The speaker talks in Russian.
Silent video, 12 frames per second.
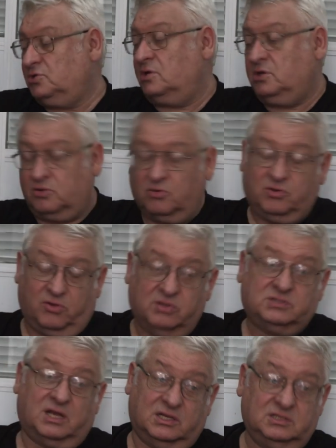тяжелый труд, и
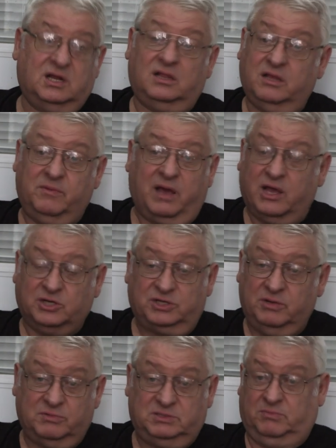он сказал им, я,
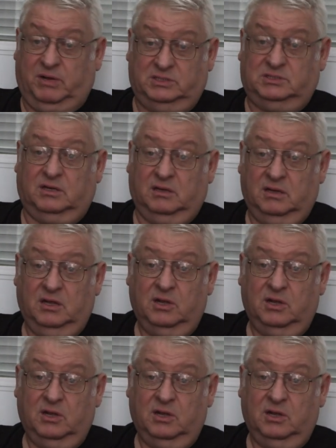конечно, не математик,